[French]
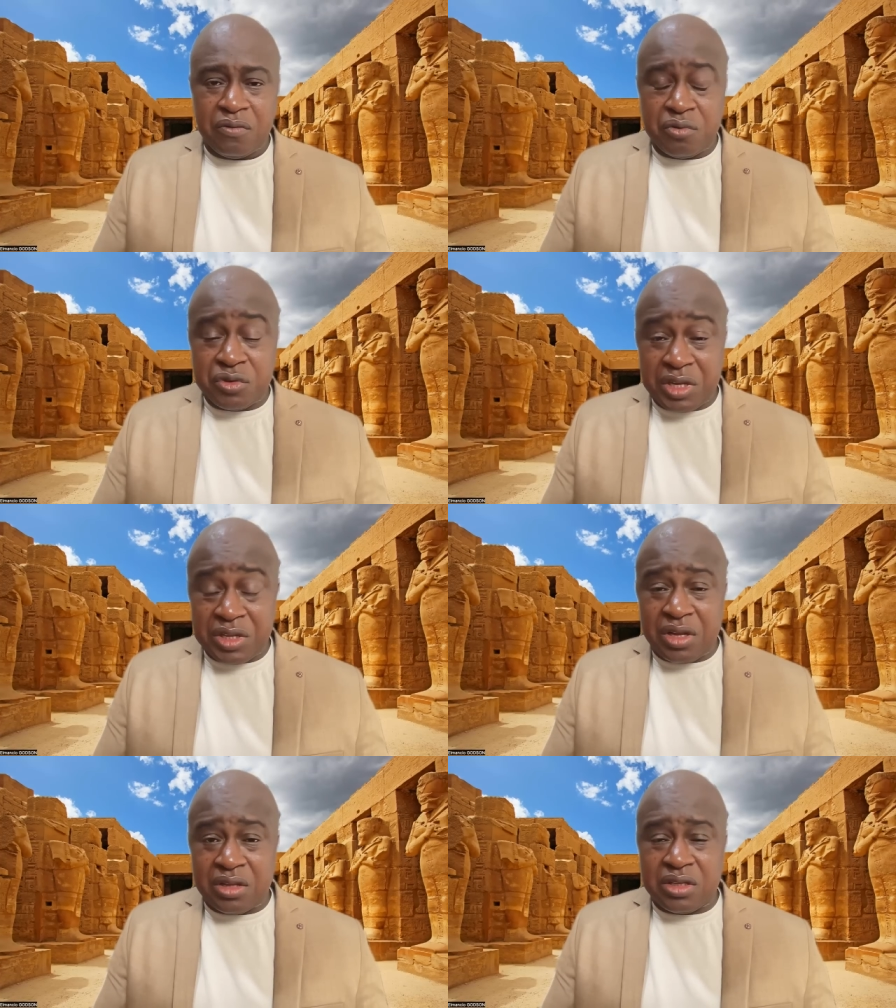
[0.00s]
Vous
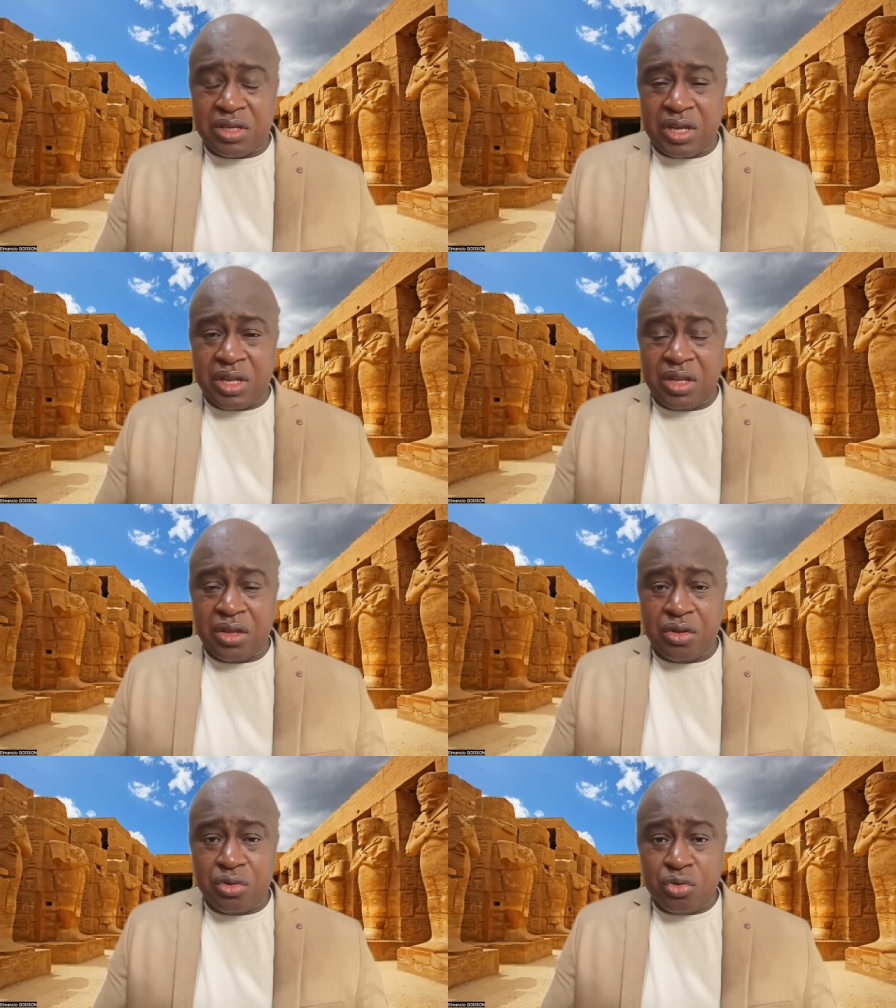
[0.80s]
êtes en train
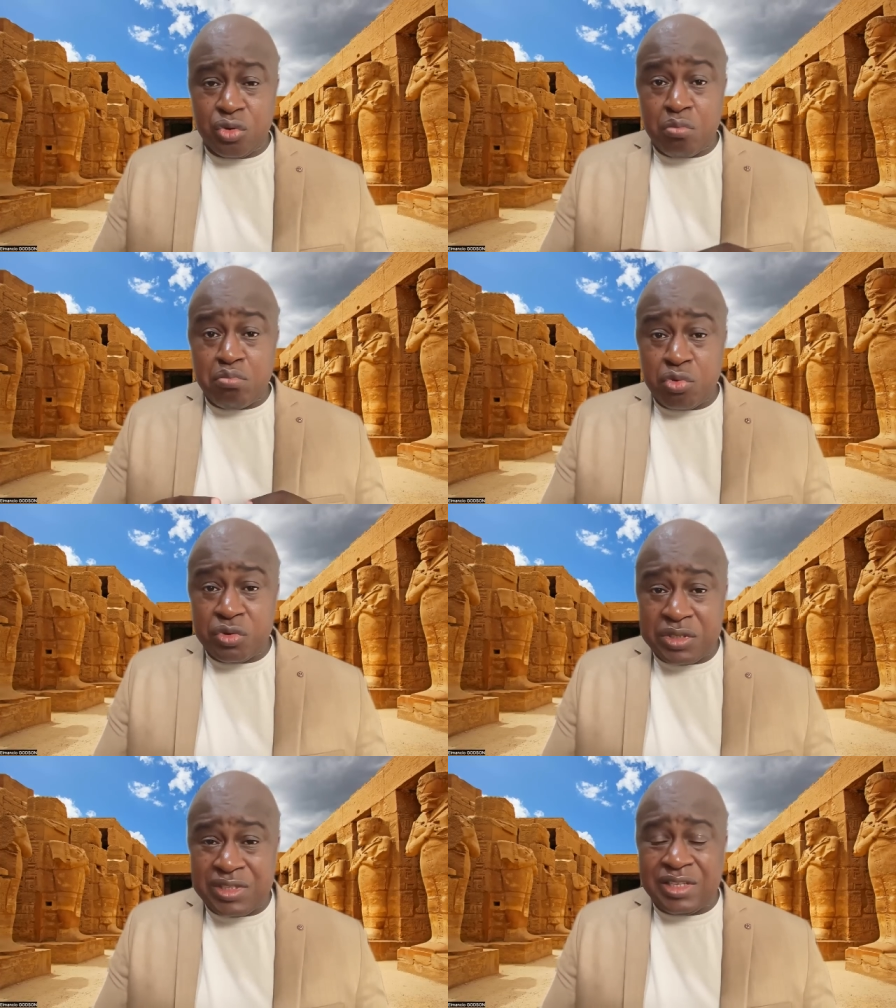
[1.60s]
de
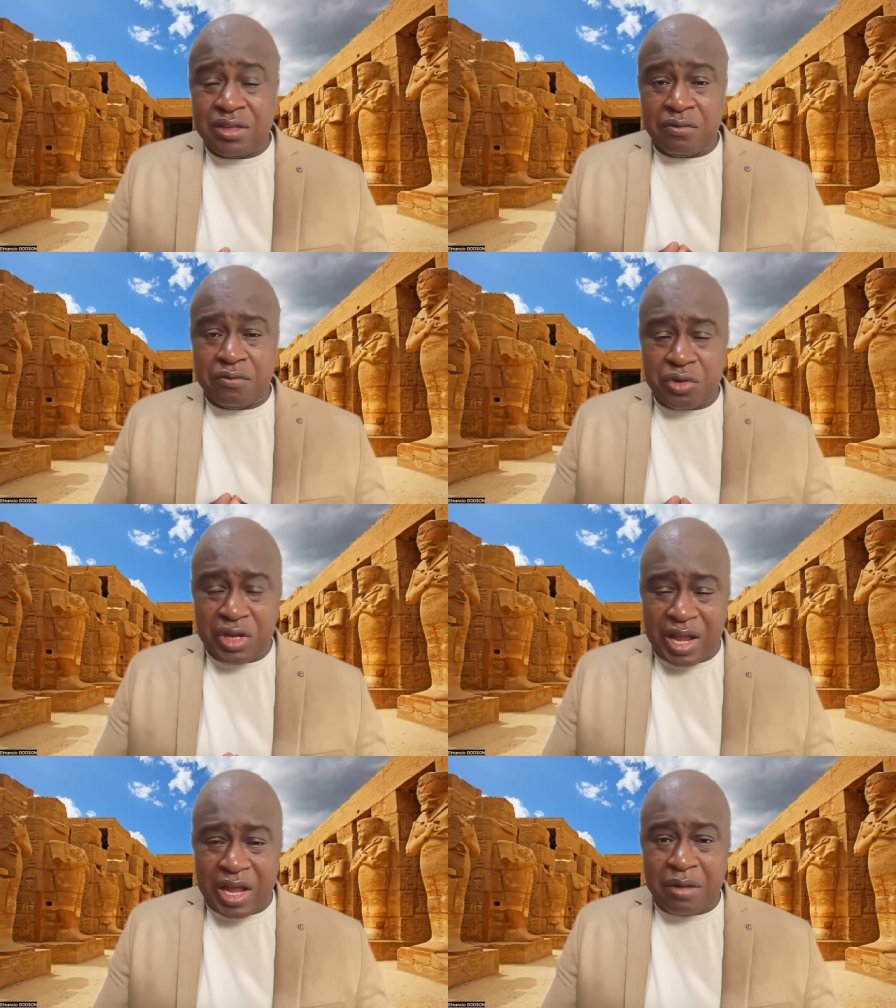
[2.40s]
maudire
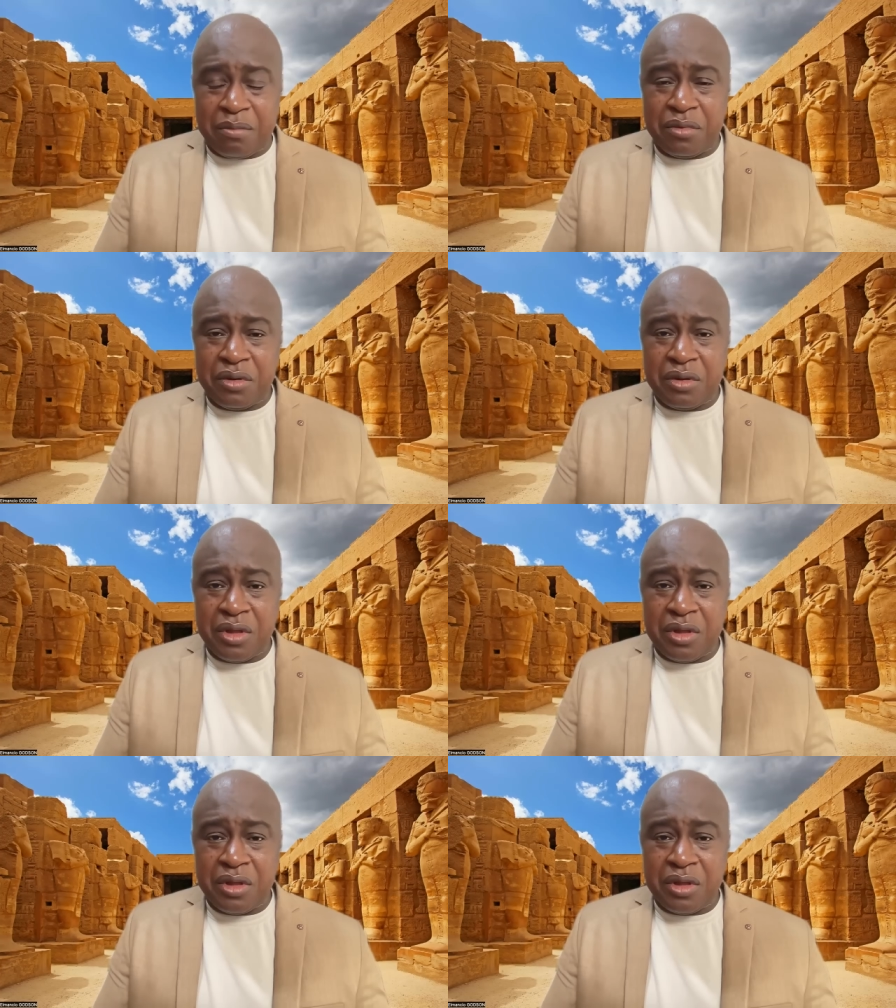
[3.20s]
votre âme